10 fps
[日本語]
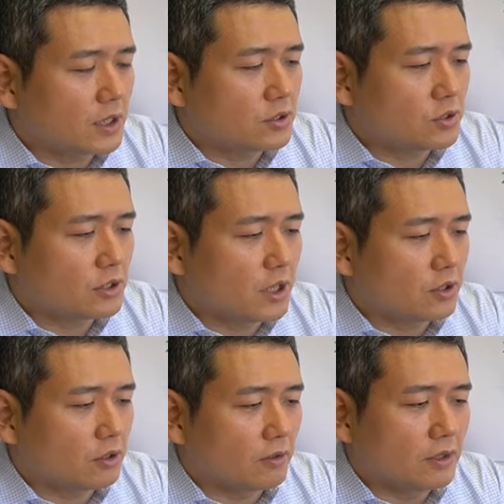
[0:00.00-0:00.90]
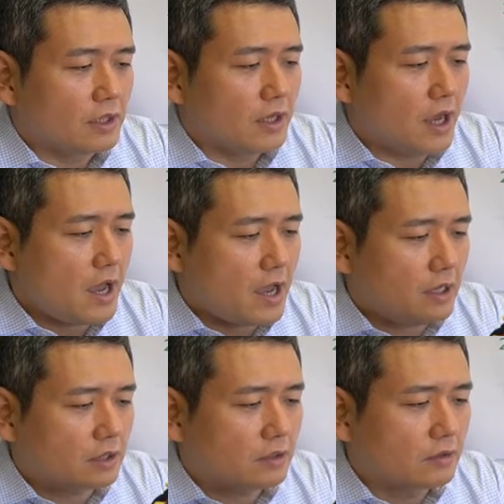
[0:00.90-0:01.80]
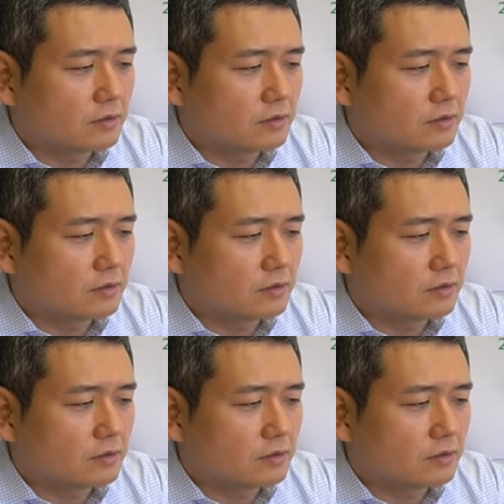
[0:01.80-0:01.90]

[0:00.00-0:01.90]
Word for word: 多重人格はい